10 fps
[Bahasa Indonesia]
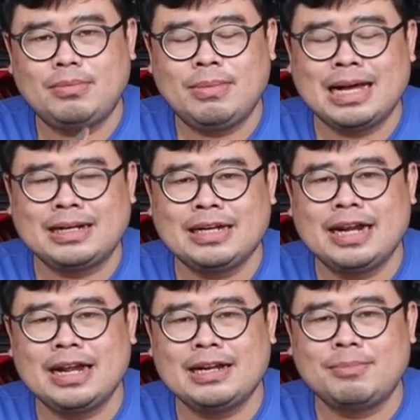bareng
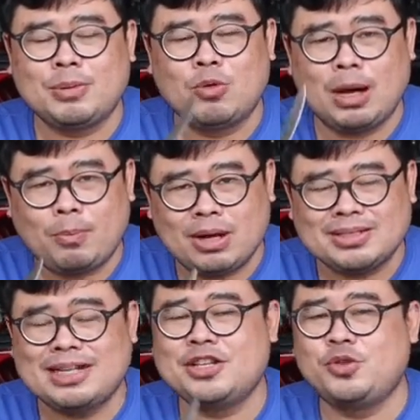dengan berbuka
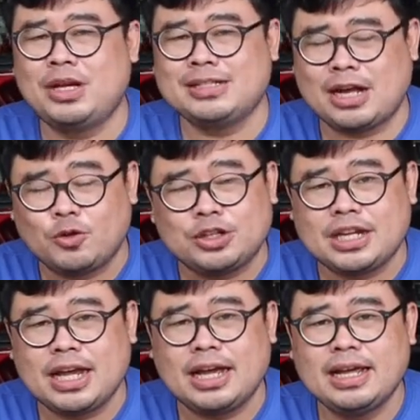puasa dan juga
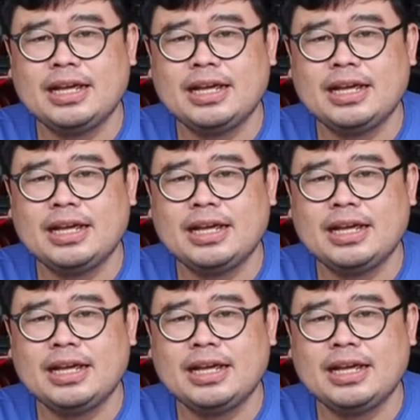sahurnya